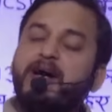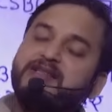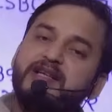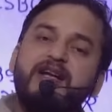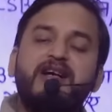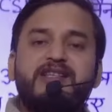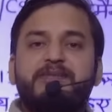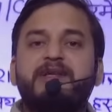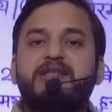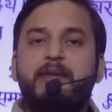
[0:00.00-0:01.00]
और चढ़कर
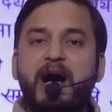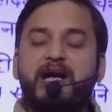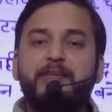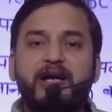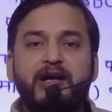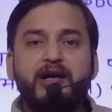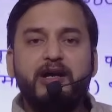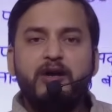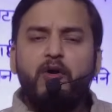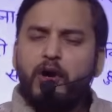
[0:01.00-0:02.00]
इसमें सहभागी बने
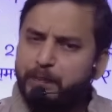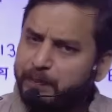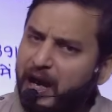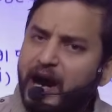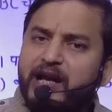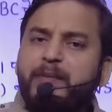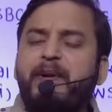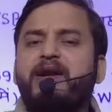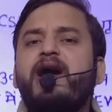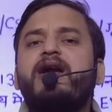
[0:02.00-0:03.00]
और बिहार के
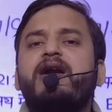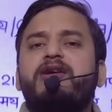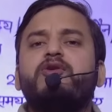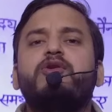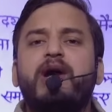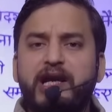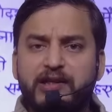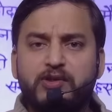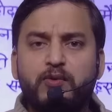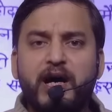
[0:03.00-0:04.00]
पटना के लड़कियों द्वारा
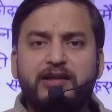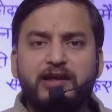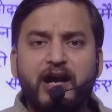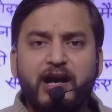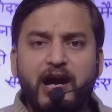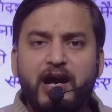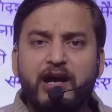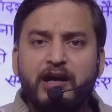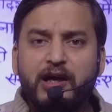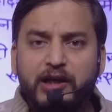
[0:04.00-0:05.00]
ये शुरुआत किया गया है